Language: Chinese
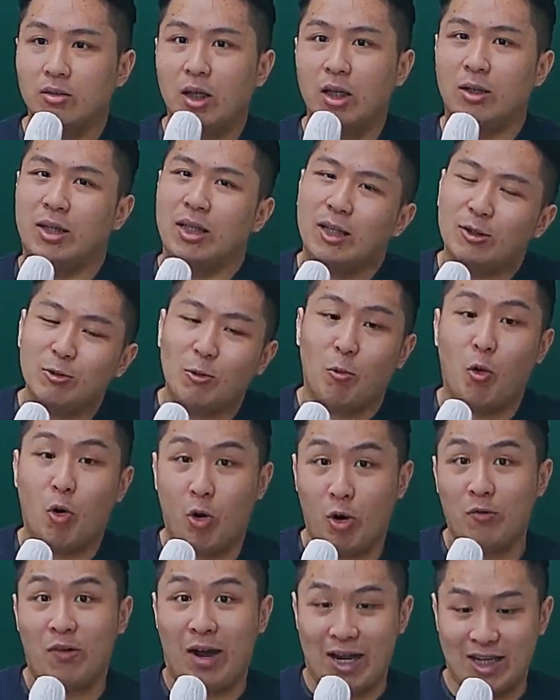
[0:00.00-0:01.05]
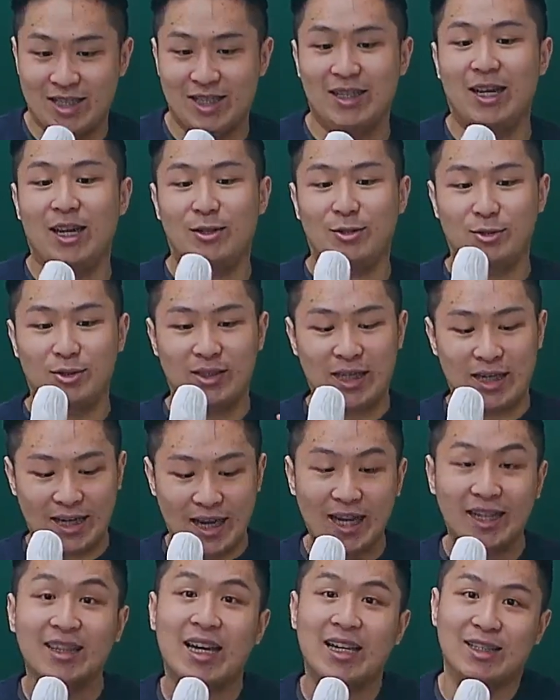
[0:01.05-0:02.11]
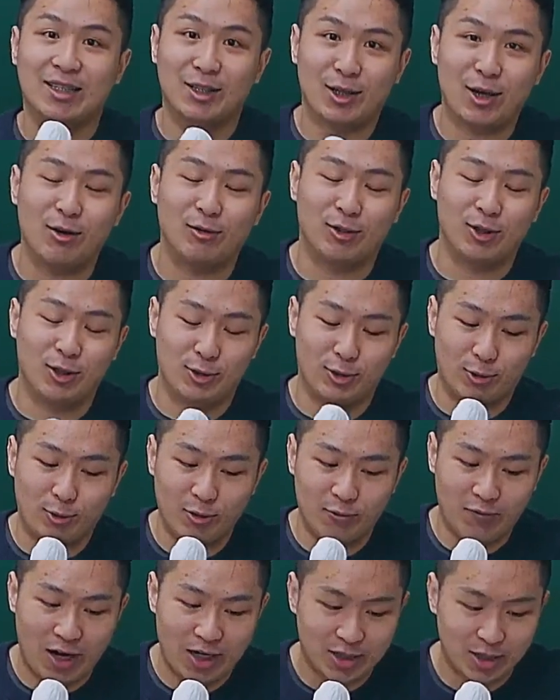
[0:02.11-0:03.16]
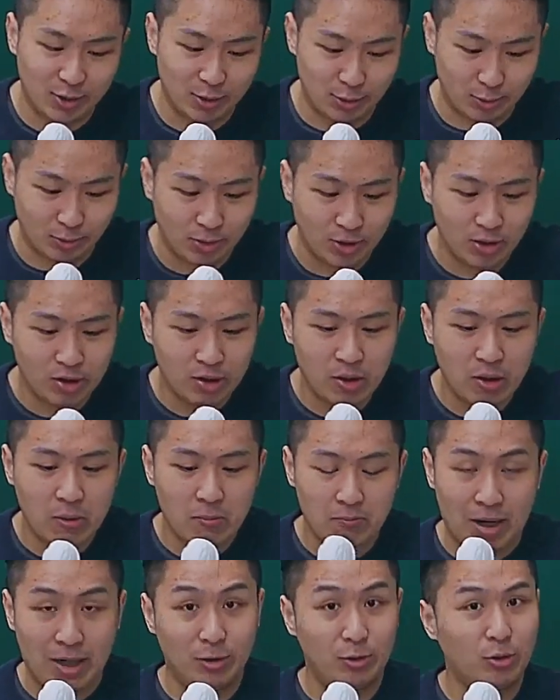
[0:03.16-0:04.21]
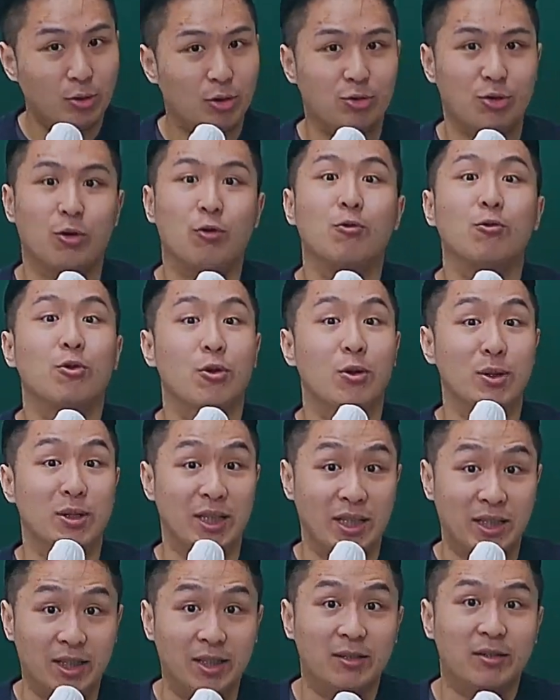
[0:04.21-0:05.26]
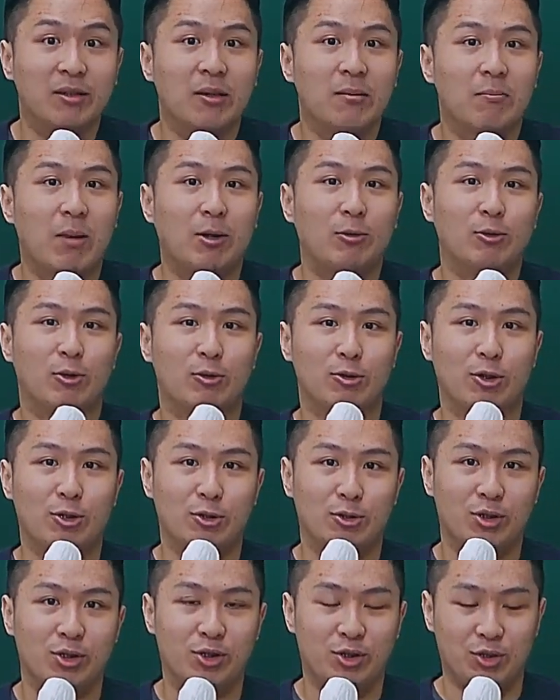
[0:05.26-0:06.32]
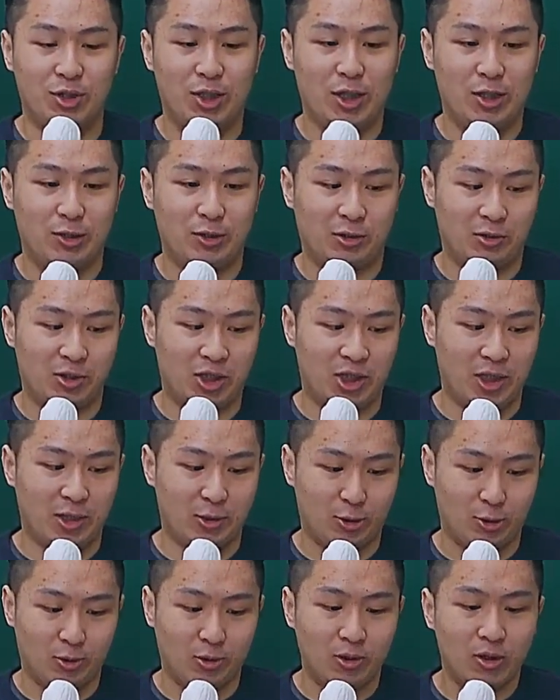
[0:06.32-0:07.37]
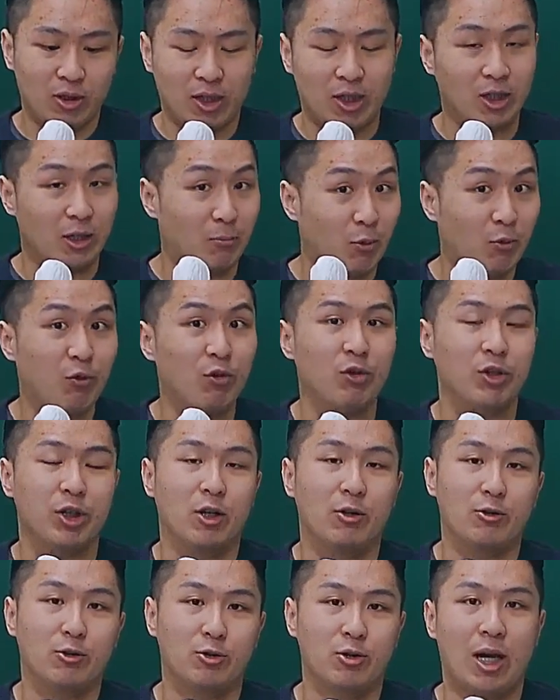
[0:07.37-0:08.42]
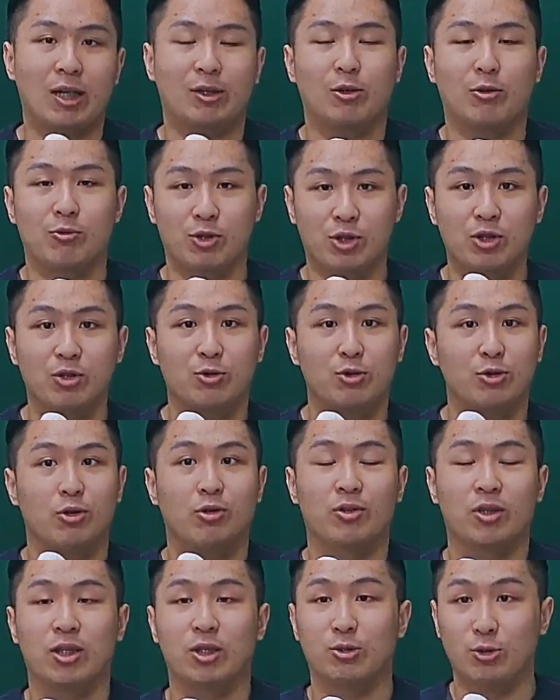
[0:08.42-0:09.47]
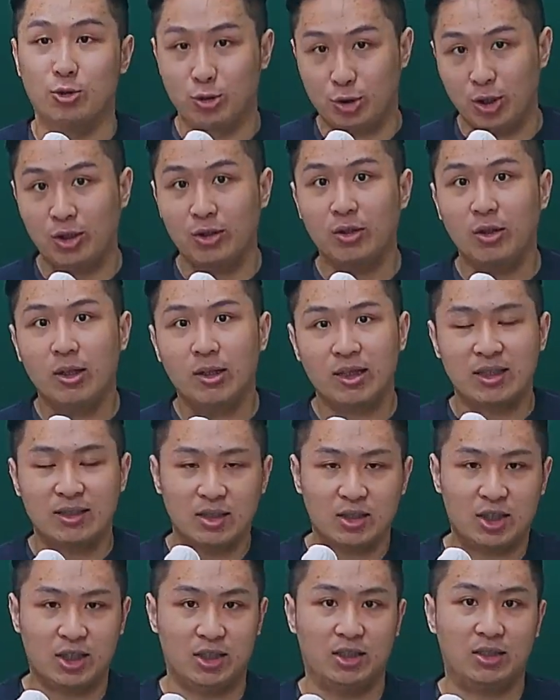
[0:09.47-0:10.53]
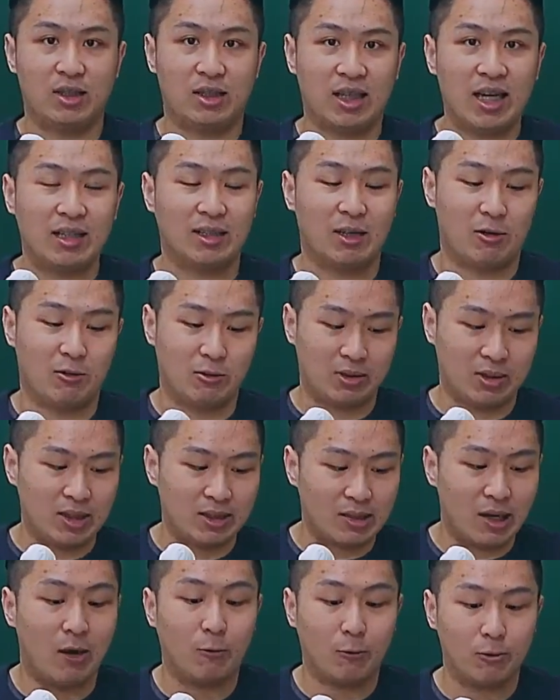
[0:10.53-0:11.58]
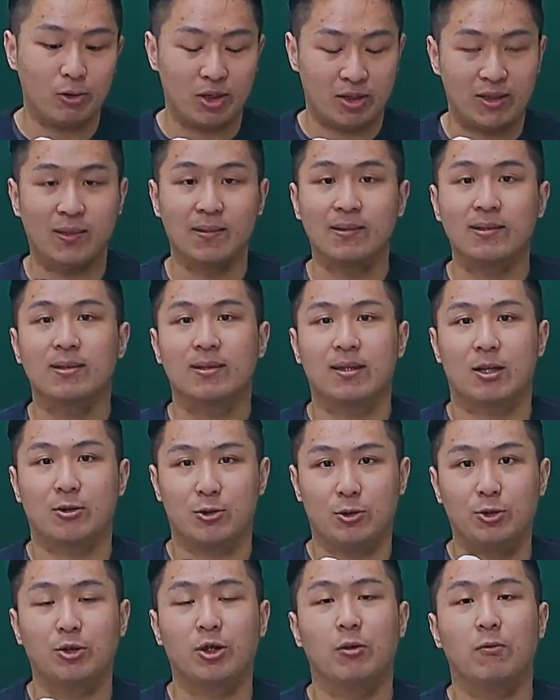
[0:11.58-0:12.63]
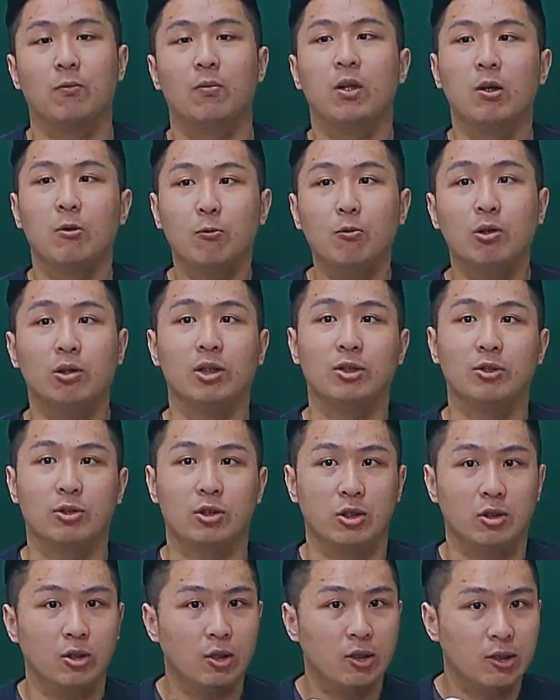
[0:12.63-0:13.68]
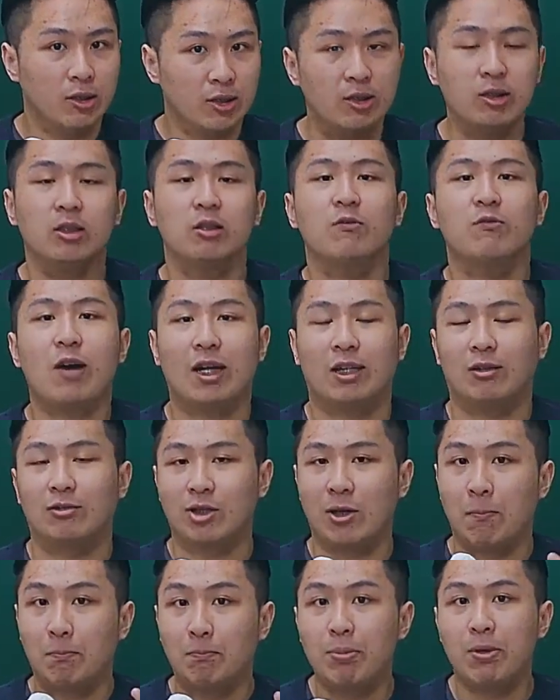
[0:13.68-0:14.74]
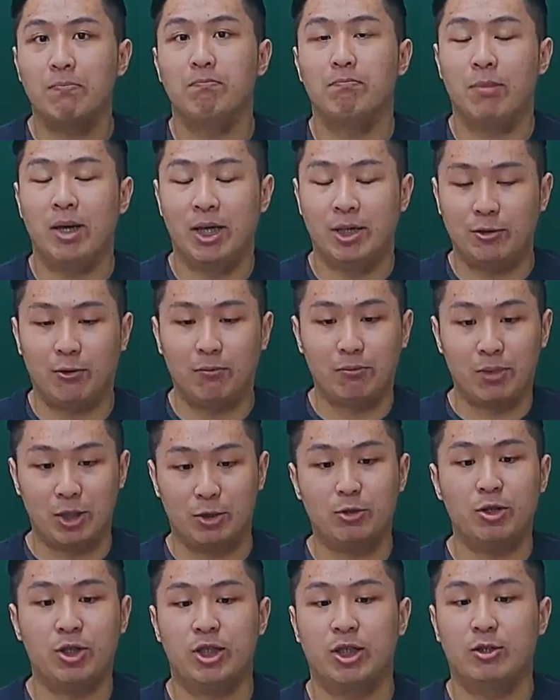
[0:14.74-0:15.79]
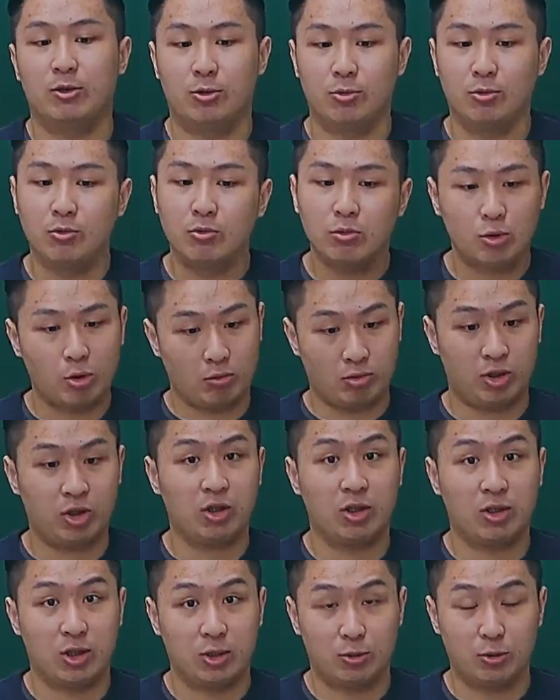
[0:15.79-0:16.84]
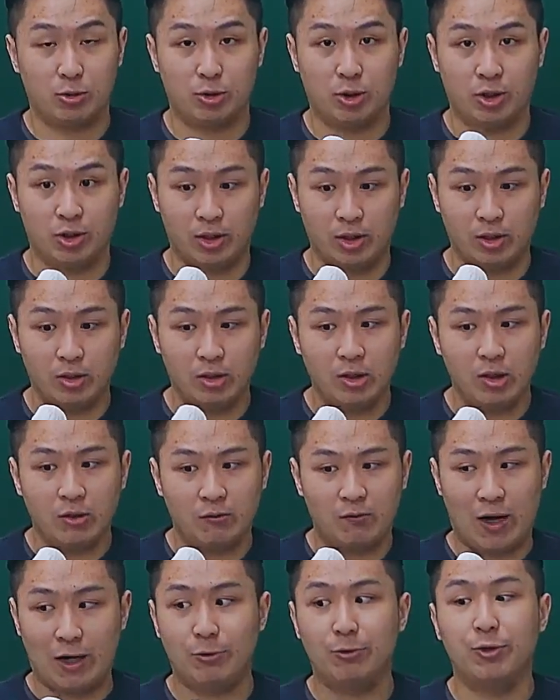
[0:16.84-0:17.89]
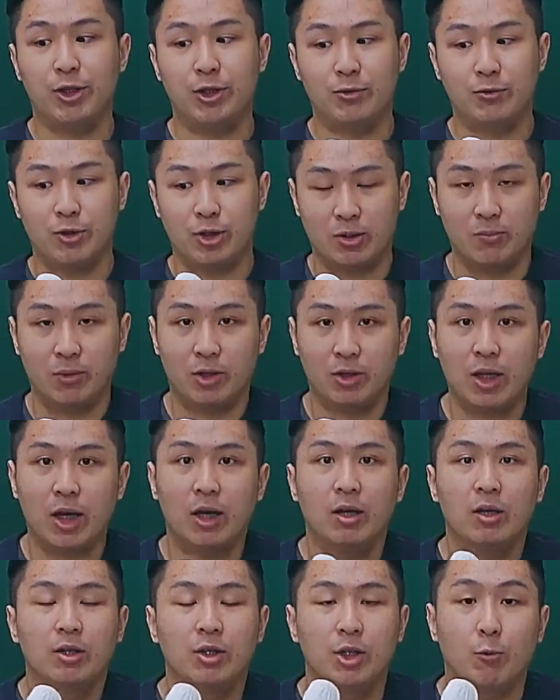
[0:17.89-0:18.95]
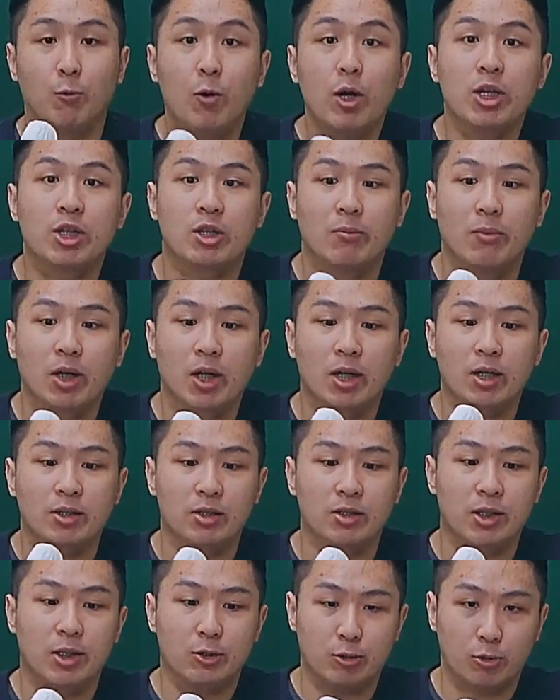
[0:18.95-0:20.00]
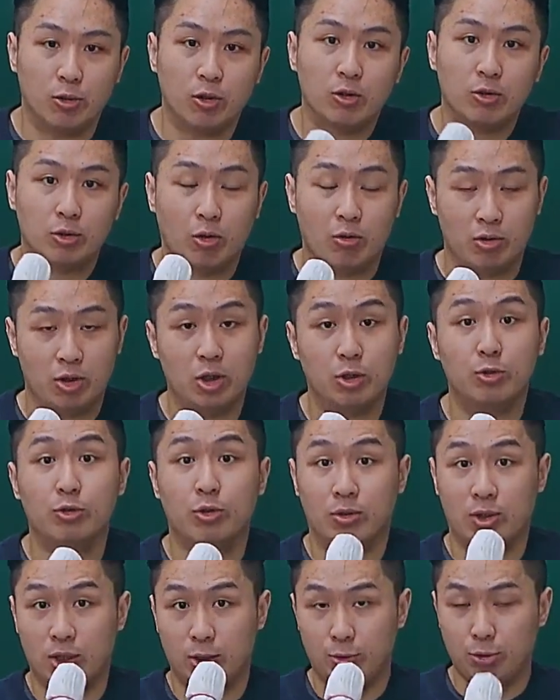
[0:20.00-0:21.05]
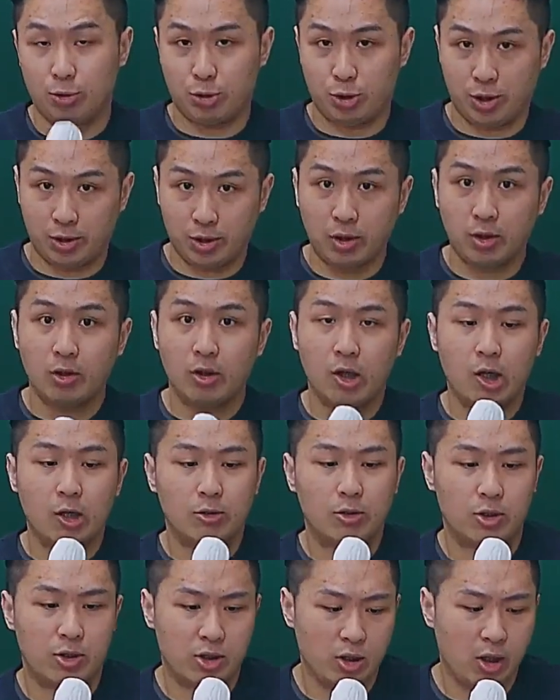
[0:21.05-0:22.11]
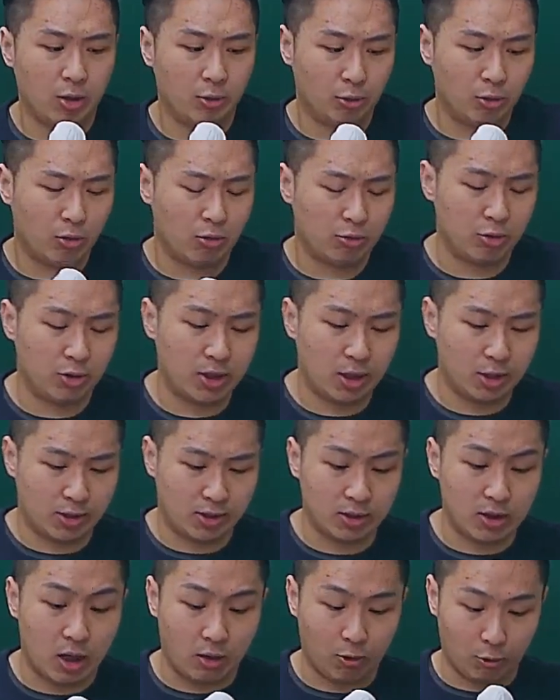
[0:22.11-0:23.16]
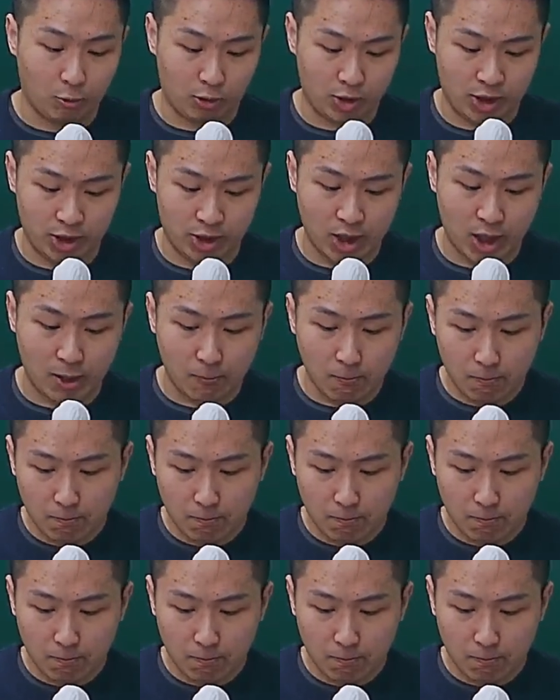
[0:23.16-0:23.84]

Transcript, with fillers: 应该说我会发现啦，就是在看大家的考题的时候，会发现说，蛮多同学忽略了这一点，蛮多同学就是直接就写说，可能不附理由就说啊，董事具有资讯权，但这其实在讨论的层次上就有点问题，就是其实法条上并没有明确写出董事的资讯权的法律依据是什么，那你为什么可以直接说董事具有资讯权呢？所以这是很多同学在思考逻辑上